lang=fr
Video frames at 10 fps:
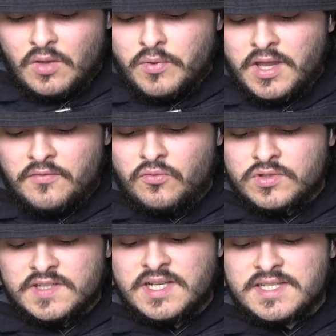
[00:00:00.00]
Bref, donc
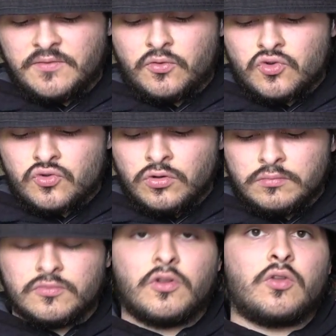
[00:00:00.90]
ça c'est les infos du jour.
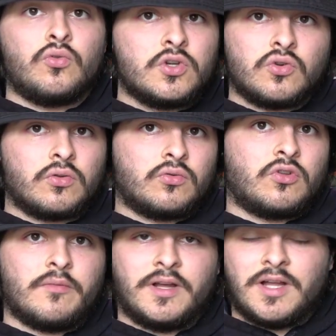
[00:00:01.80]
Il y en a tous les jours, donc
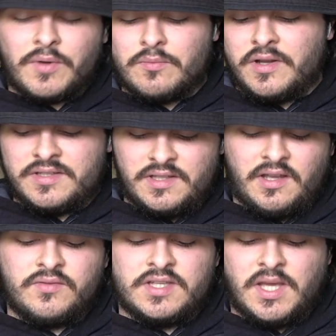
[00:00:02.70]
demain, après-demain, etc.
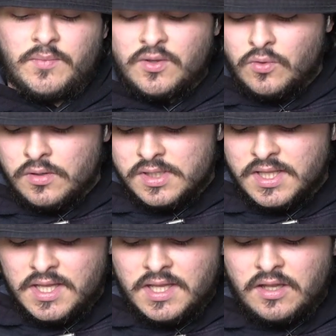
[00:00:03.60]
Vous avez capté quoi.
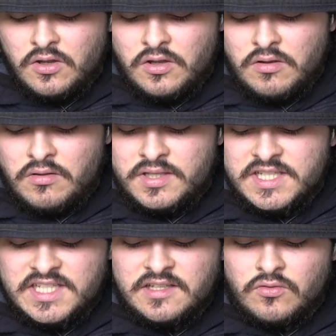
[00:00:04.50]
Euh, des
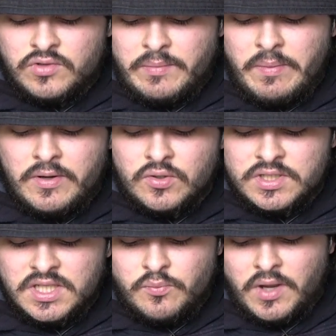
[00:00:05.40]
guides, donc il y a pas mal de
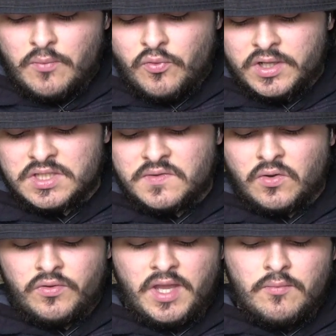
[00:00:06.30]
guides par rapport à
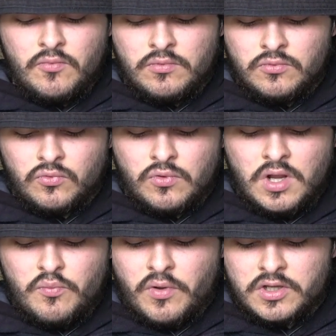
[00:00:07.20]
différents thèmes. Donc
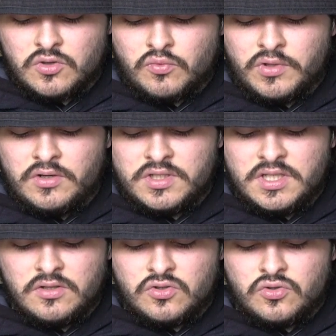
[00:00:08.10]
là, par exemple, on a le
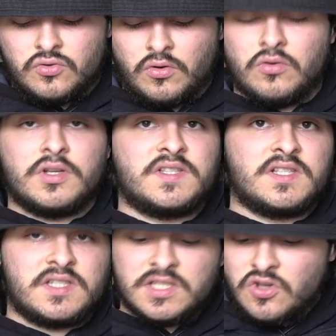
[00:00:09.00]
guide sur le
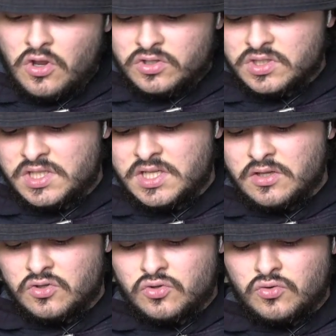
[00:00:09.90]
lexique sneakers,
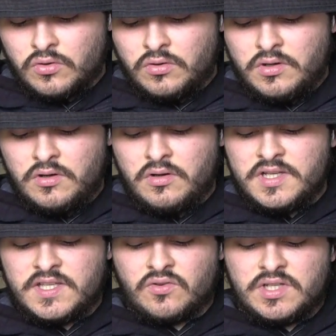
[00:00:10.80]
guide sur euh, les
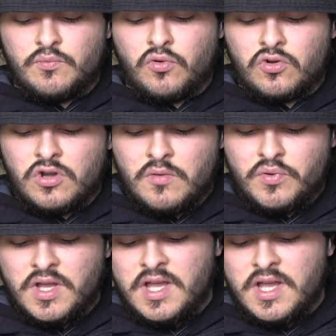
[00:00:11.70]
essentiels pour COP,